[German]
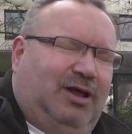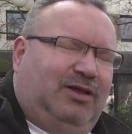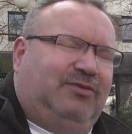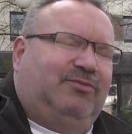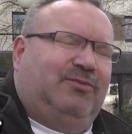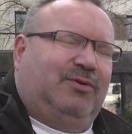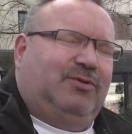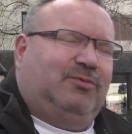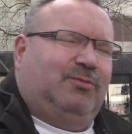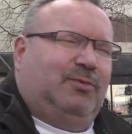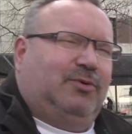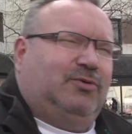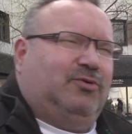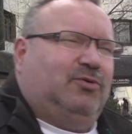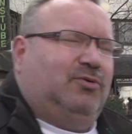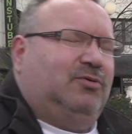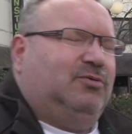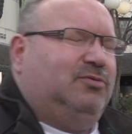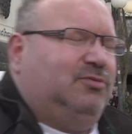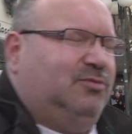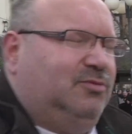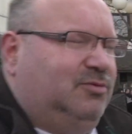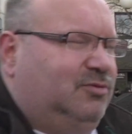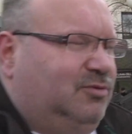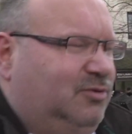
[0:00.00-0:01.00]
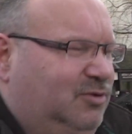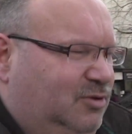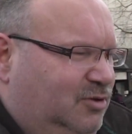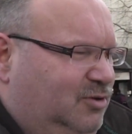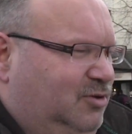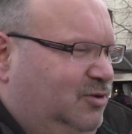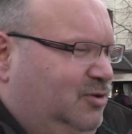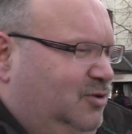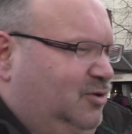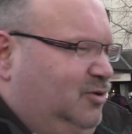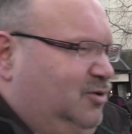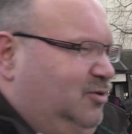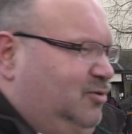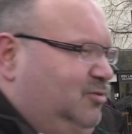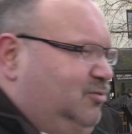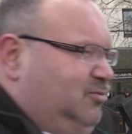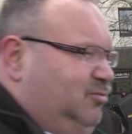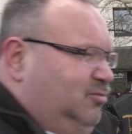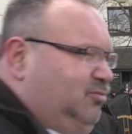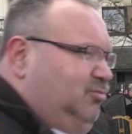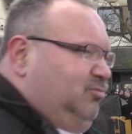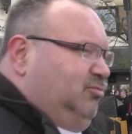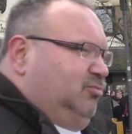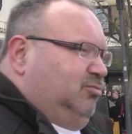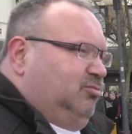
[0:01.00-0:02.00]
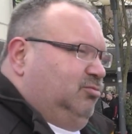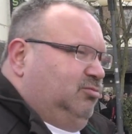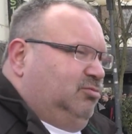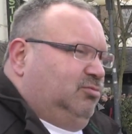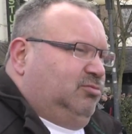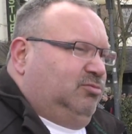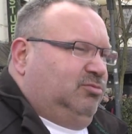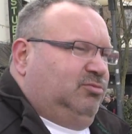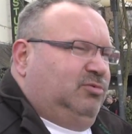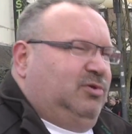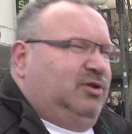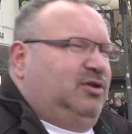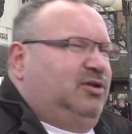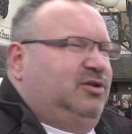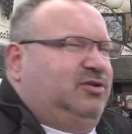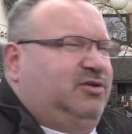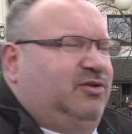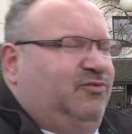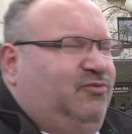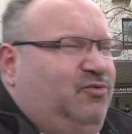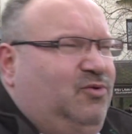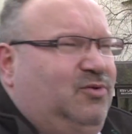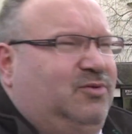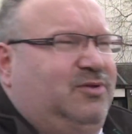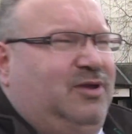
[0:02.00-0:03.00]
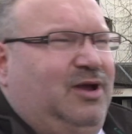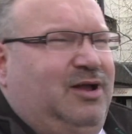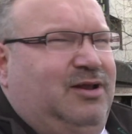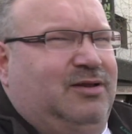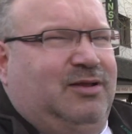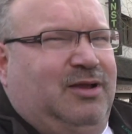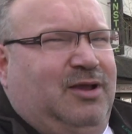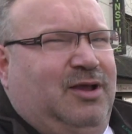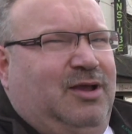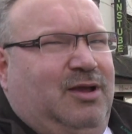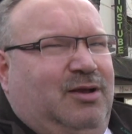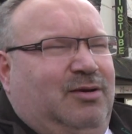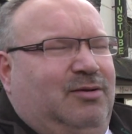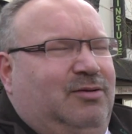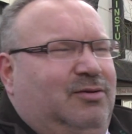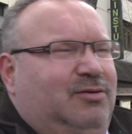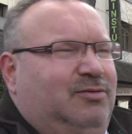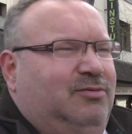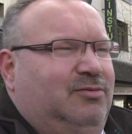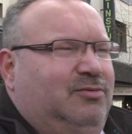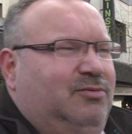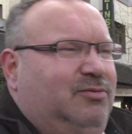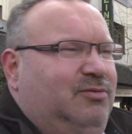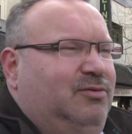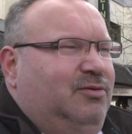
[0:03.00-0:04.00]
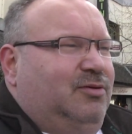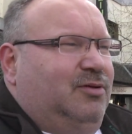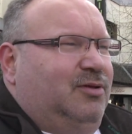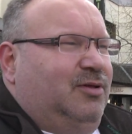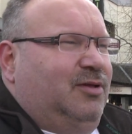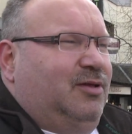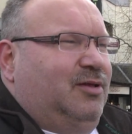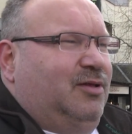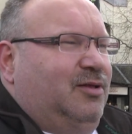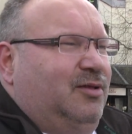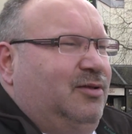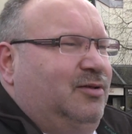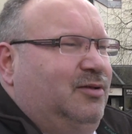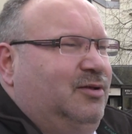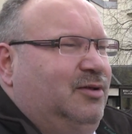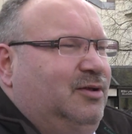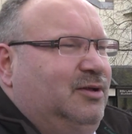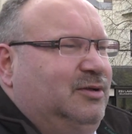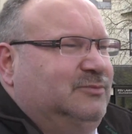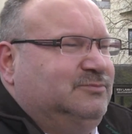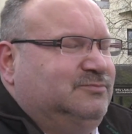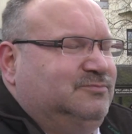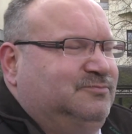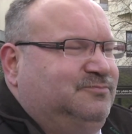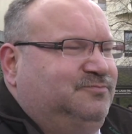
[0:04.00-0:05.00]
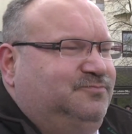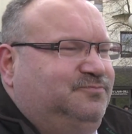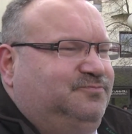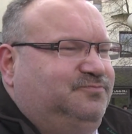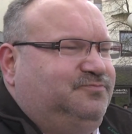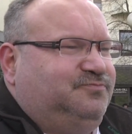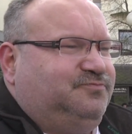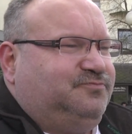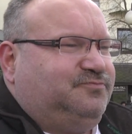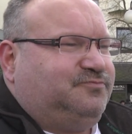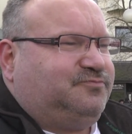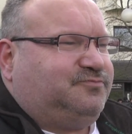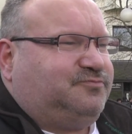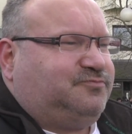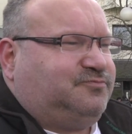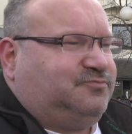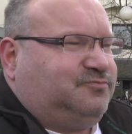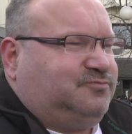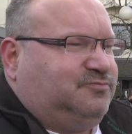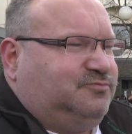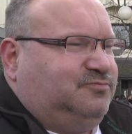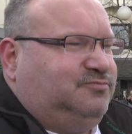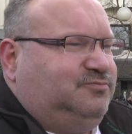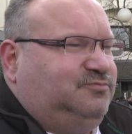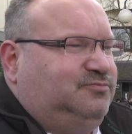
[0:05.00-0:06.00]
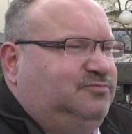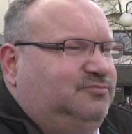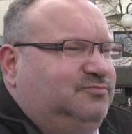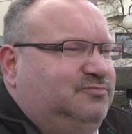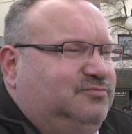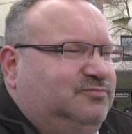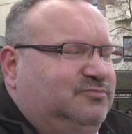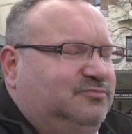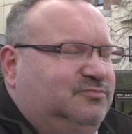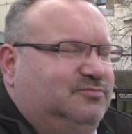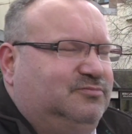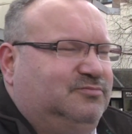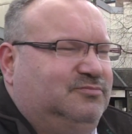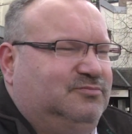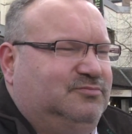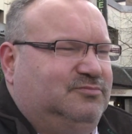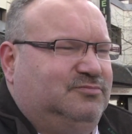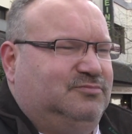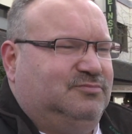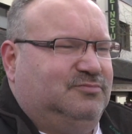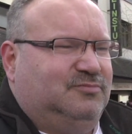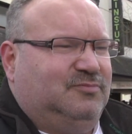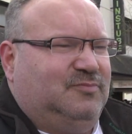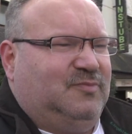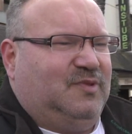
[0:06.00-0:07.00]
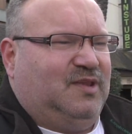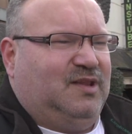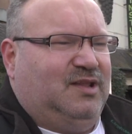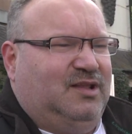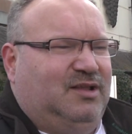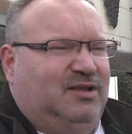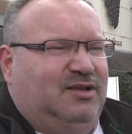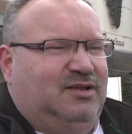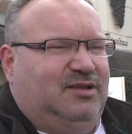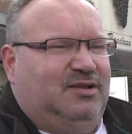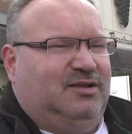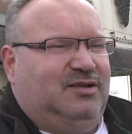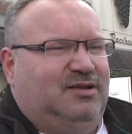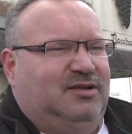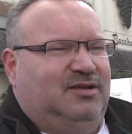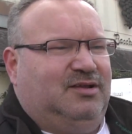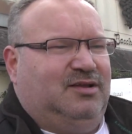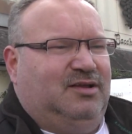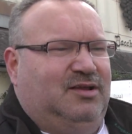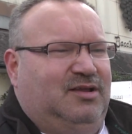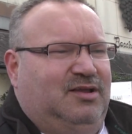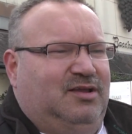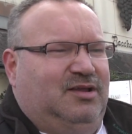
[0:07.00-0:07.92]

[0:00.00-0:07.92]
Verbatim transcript: Lassen wir es mal so. Wir sind da gefühlskalt in der Richtung. Nee, nicht gefühlskalt. Wie kommt das eigentlich, dass man da, also, wenn Sie mir jetzt mal irgendein Leid erzählen, dann tut mir das weh.